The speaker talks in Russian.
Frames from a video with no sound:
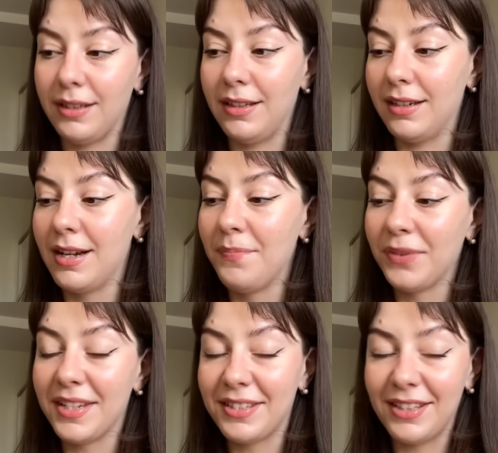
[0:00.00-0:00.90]
для
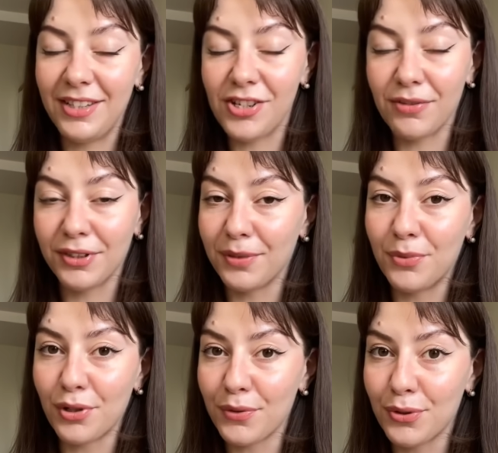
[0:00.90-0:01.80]
эстетичного
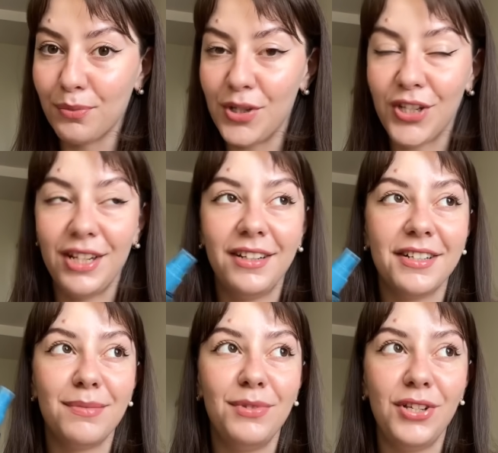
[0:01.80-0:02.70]
набора в сумочке или
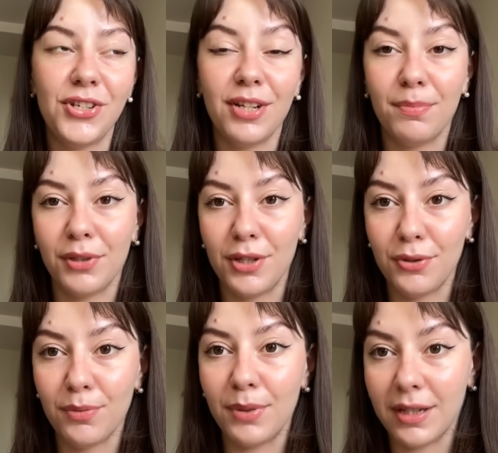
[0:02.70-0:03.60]
косметичке
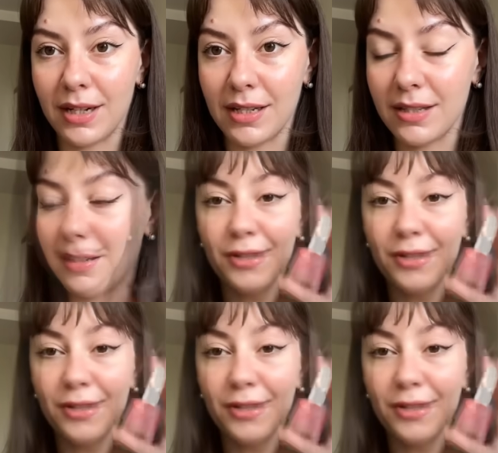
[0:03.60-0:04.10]
подойдет прекрасно.